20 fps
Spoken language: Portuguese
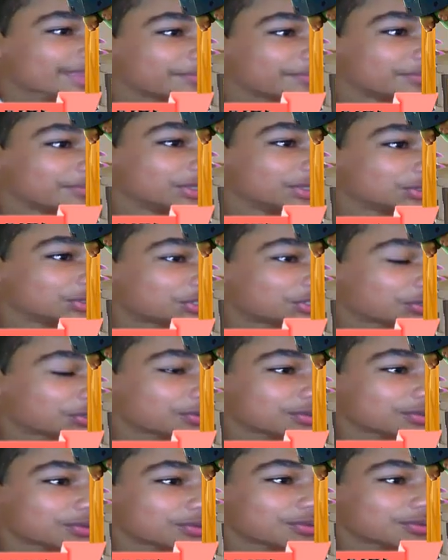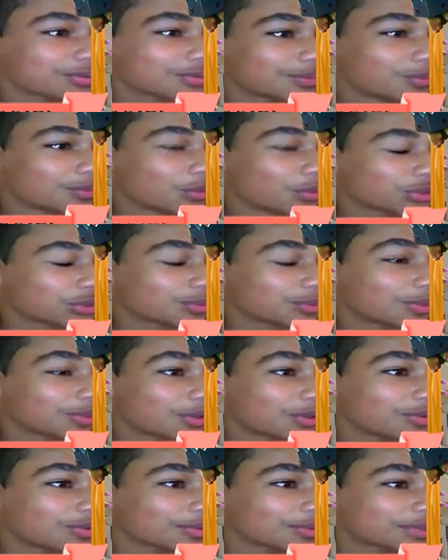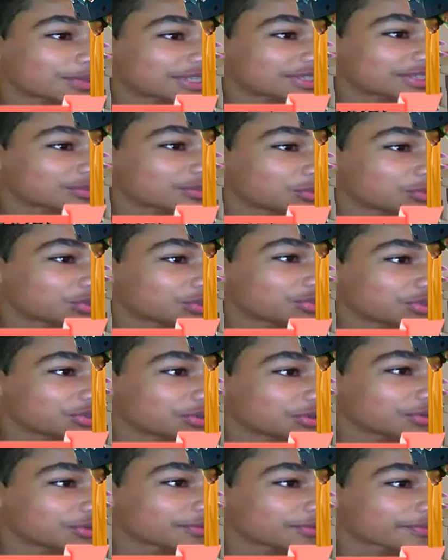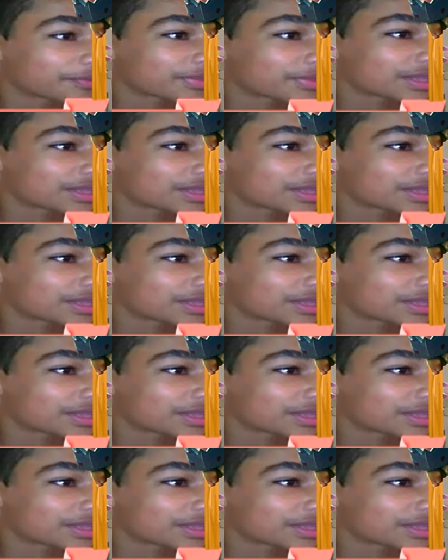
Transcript: Mil de ouro, muito bom, eu preciso muito de ouro.